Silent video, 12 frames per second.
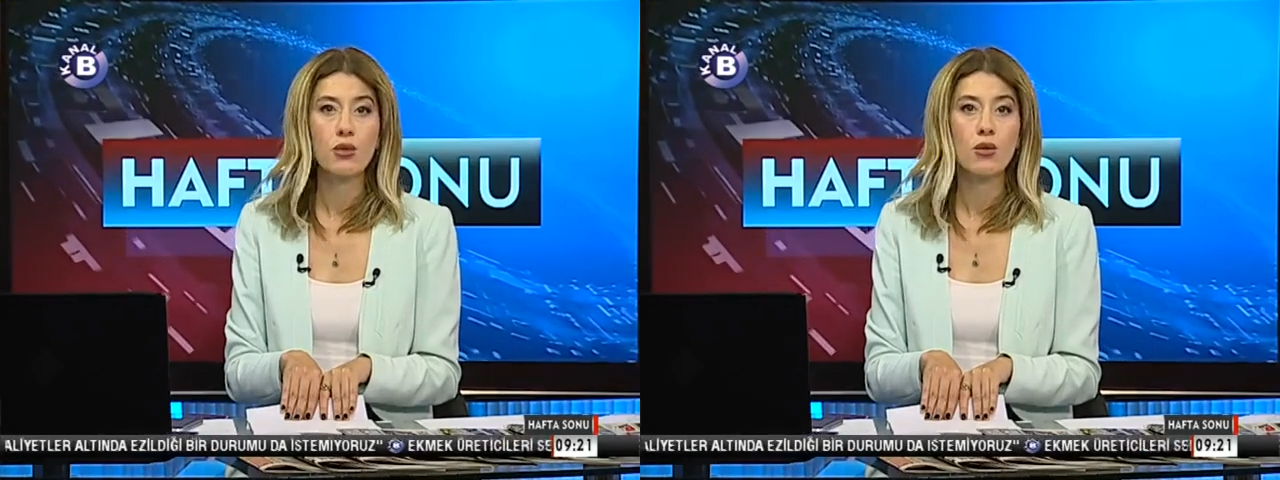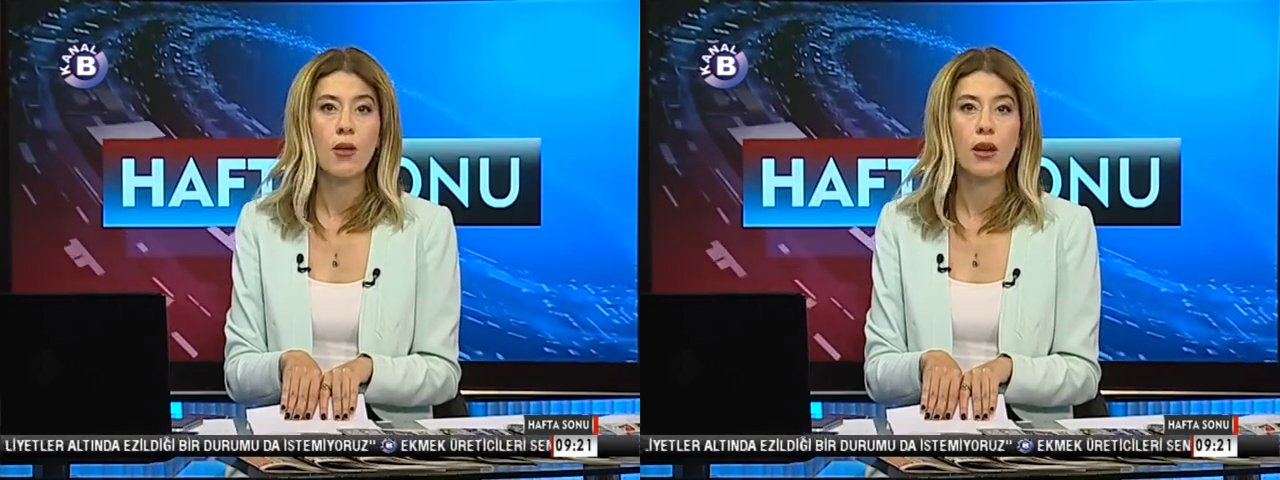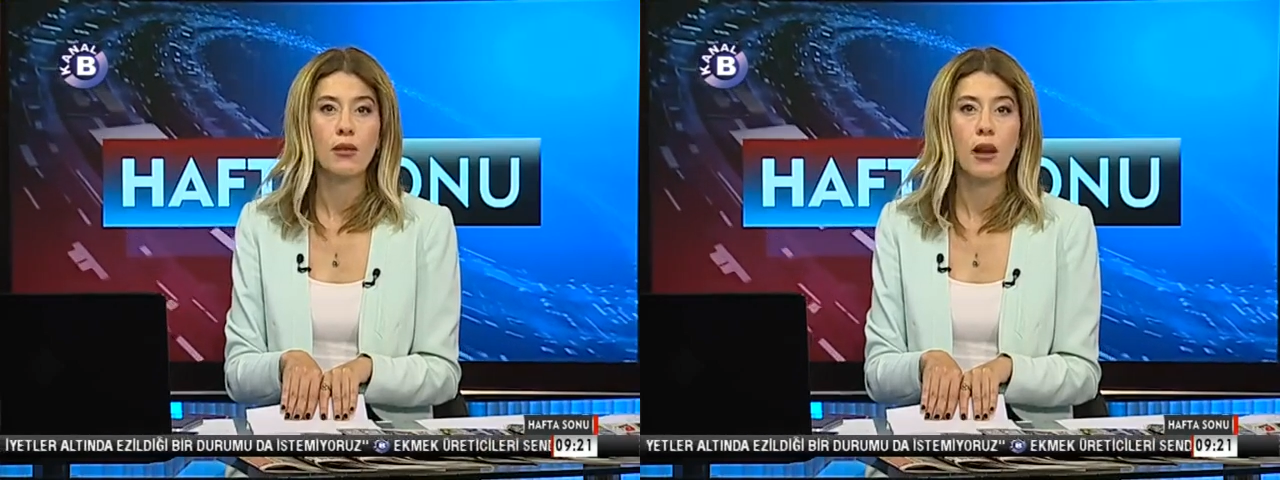
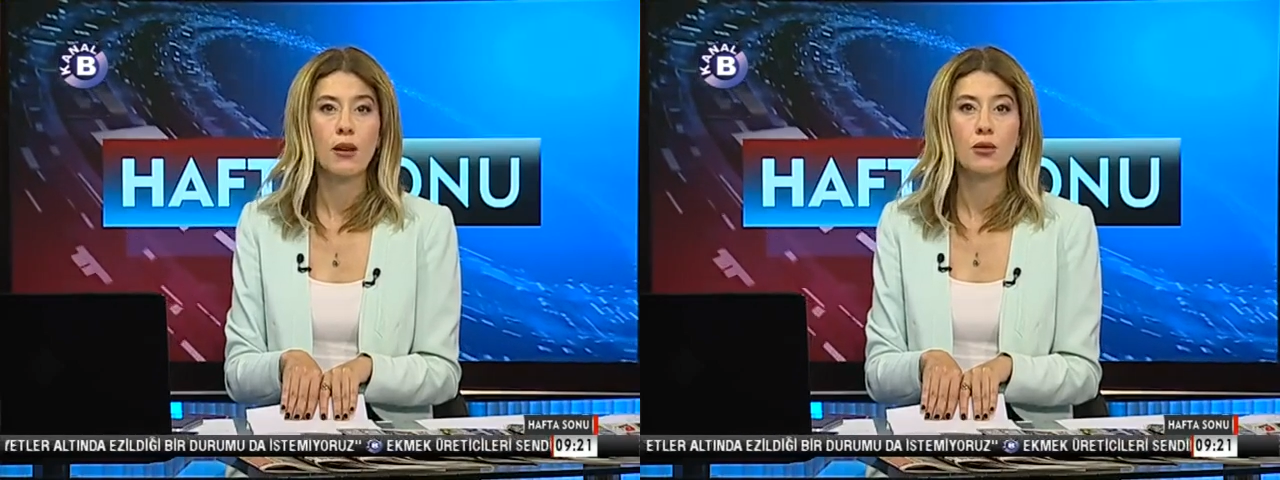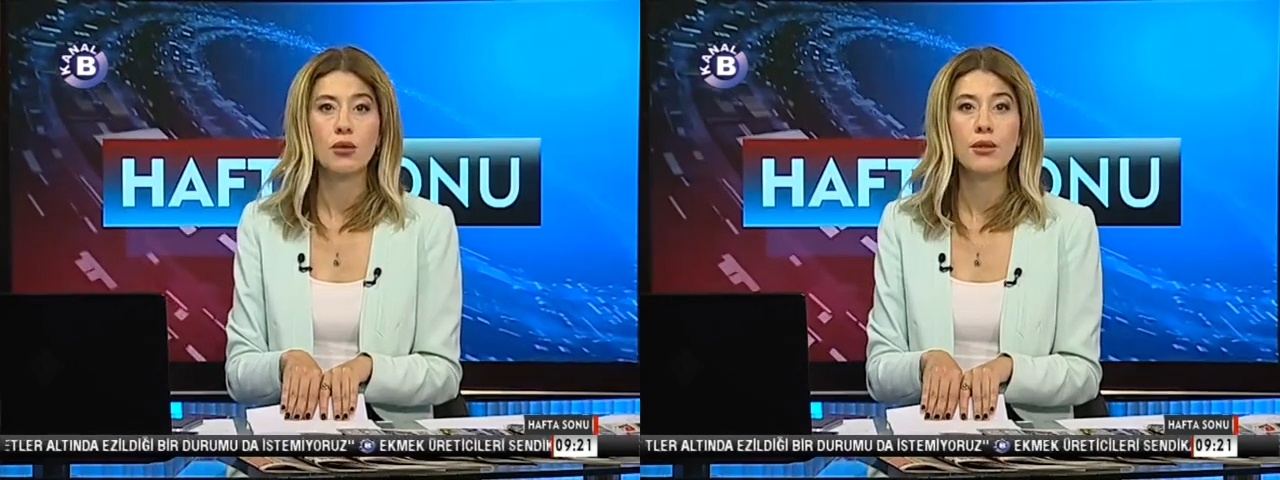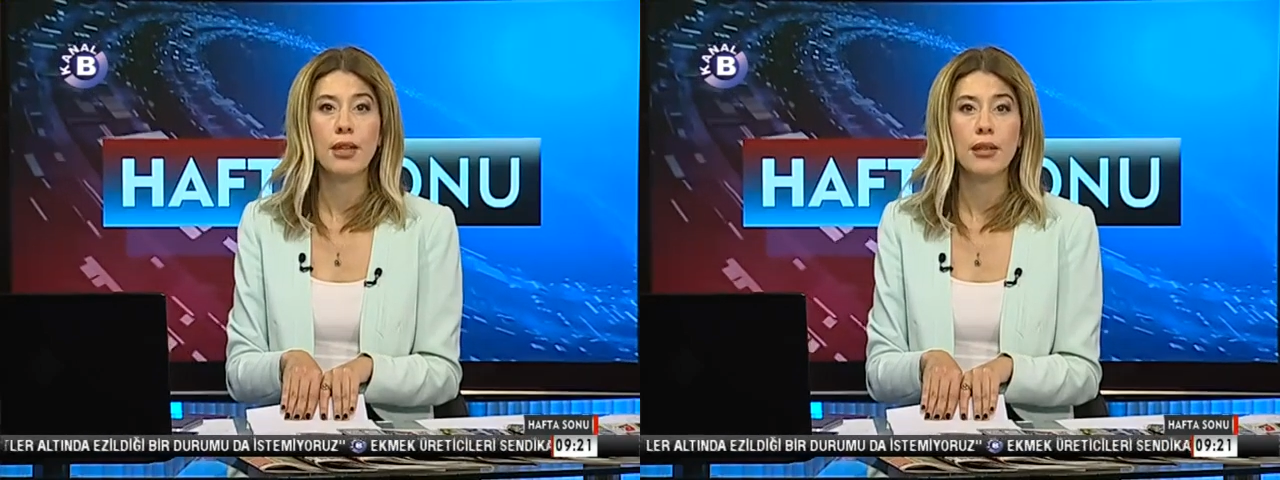Uzmanlar
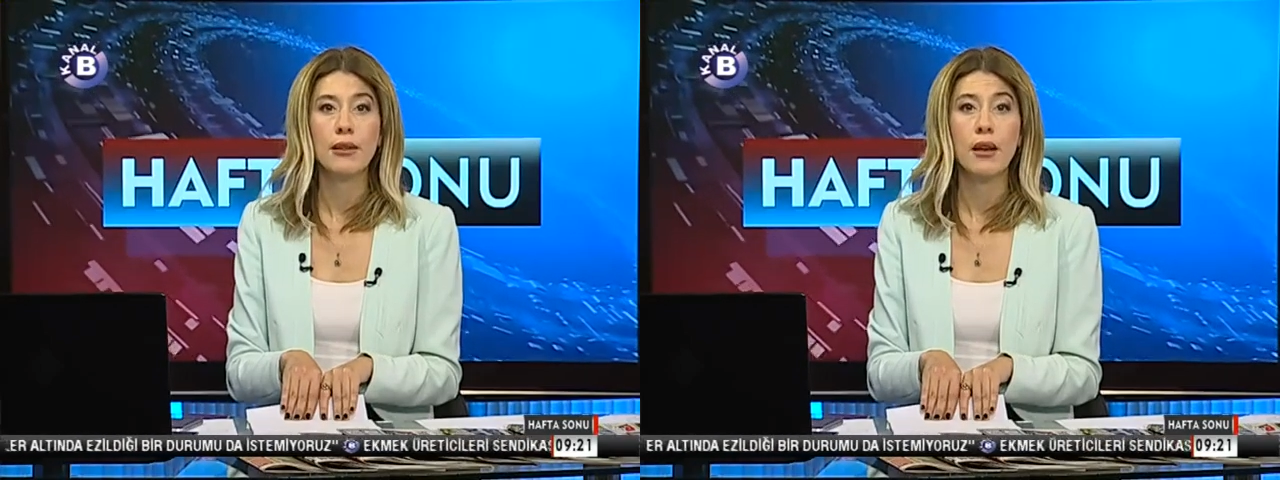Türkiye'nin